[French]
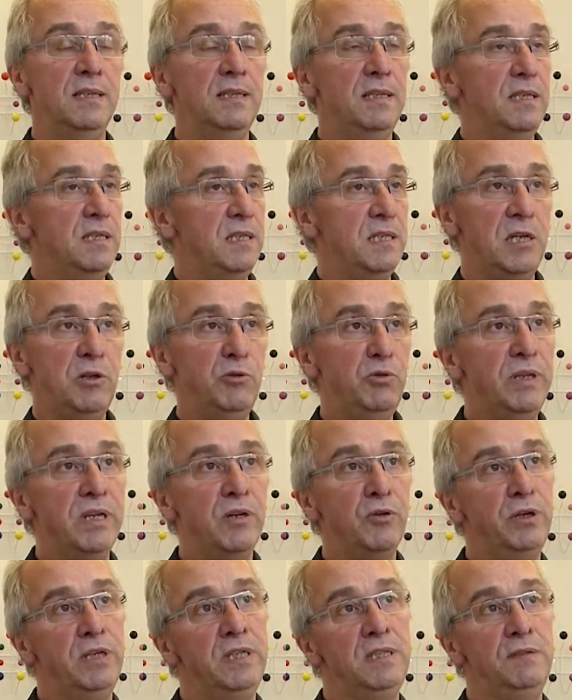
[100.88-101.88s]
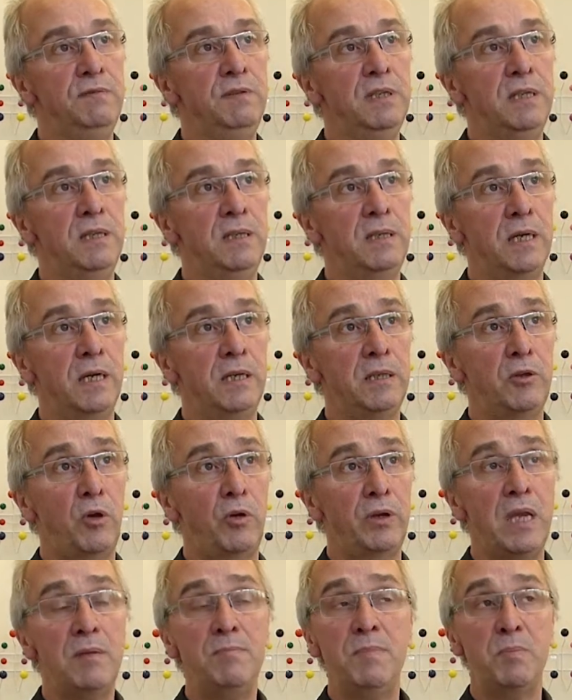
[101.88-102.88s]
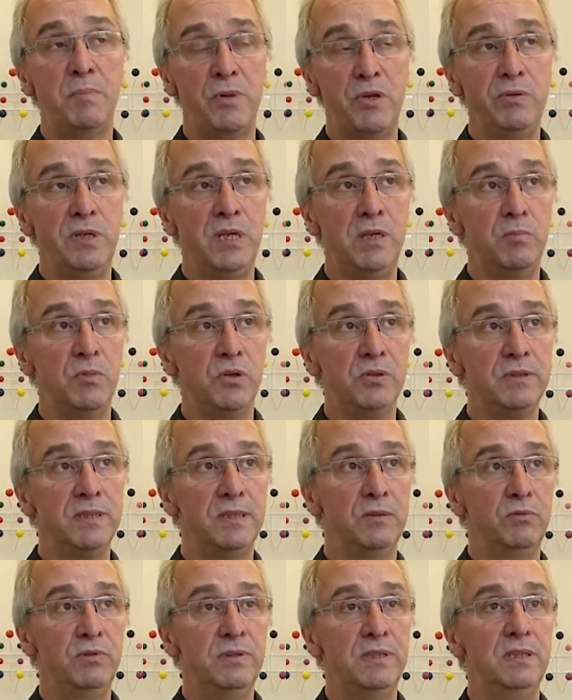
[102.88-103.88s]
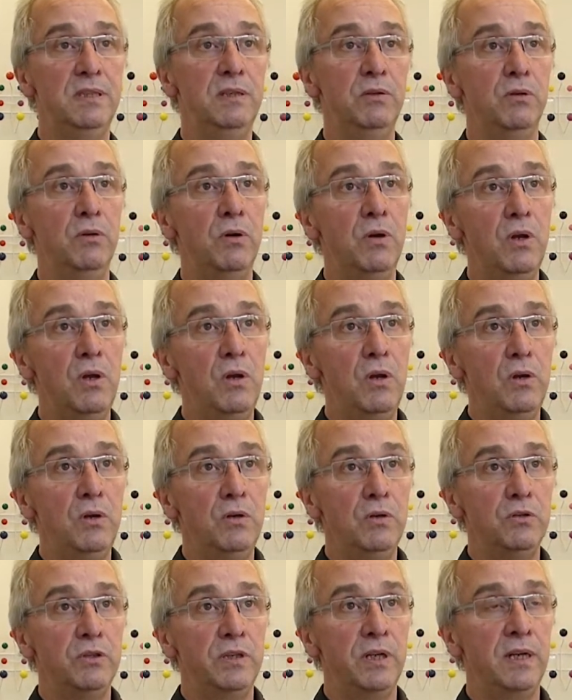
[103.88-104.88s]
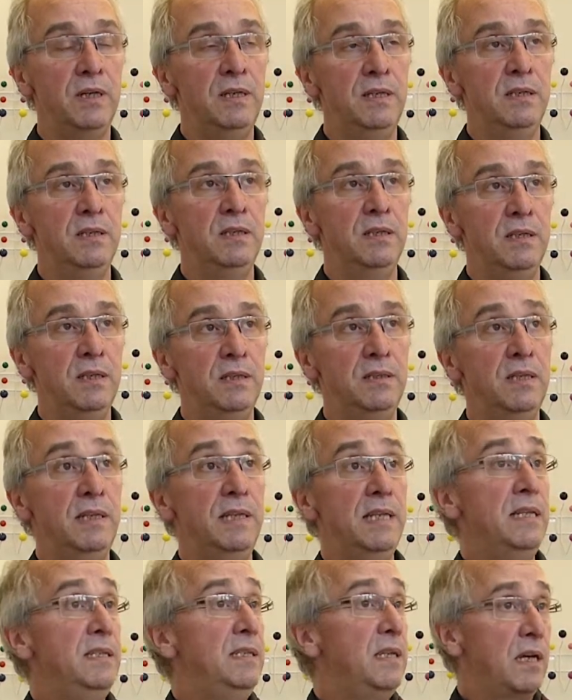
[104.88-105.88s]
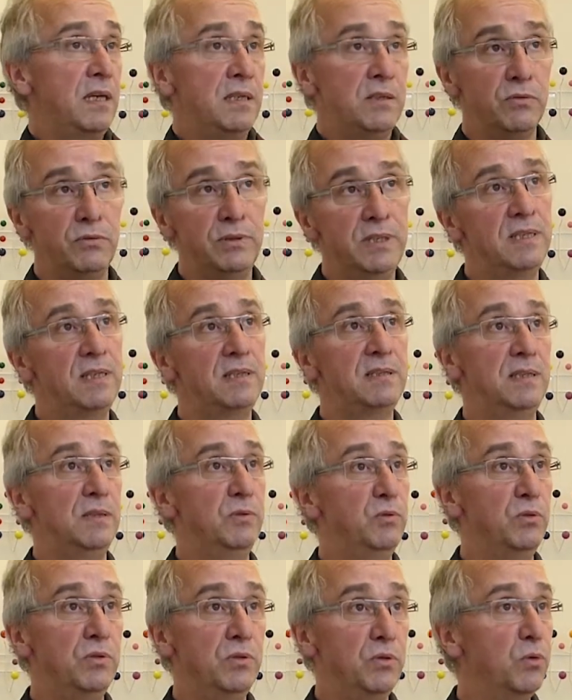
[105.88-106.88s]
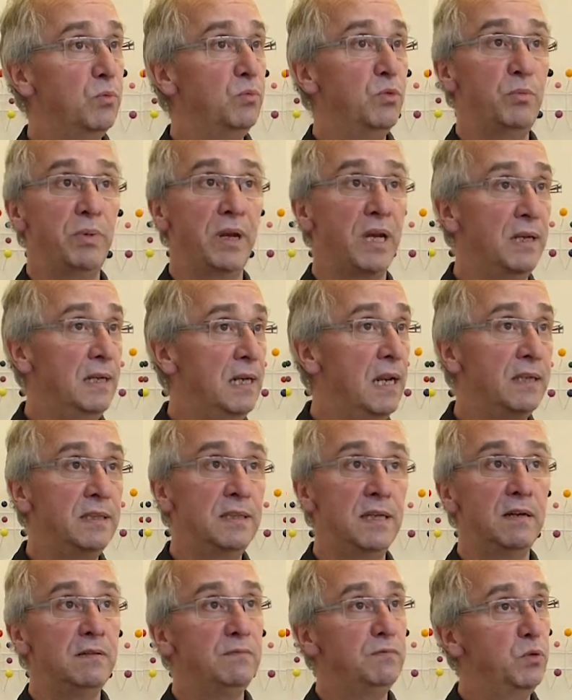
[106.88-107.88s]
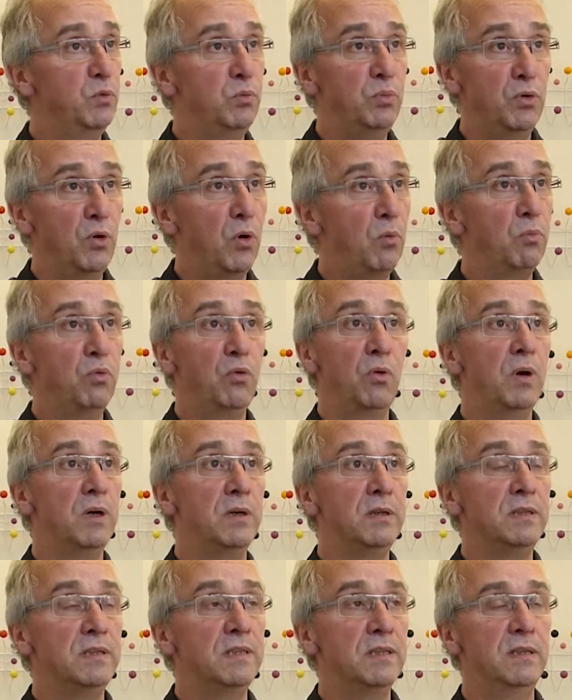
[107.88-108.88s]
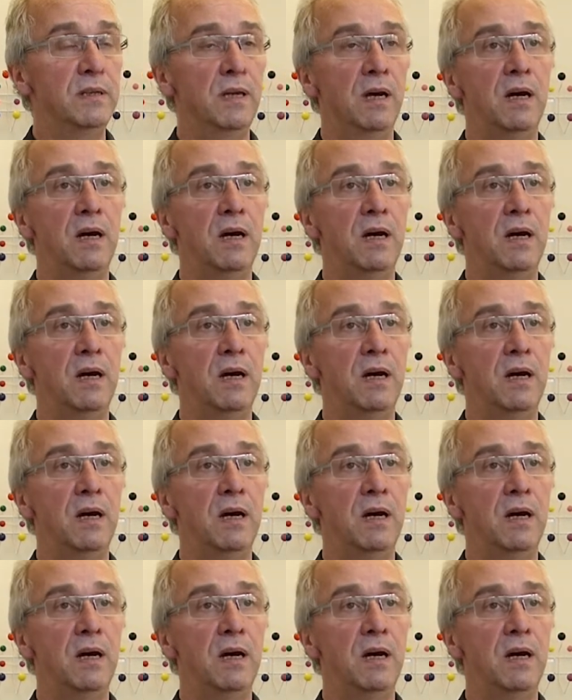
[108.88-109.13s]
des, élus des collectivités territoriales, mais pas uniquement, c'est aussi, je dirais, les, directions des institutions, on peut parler de la CAF, de Pôle Emploi, etc.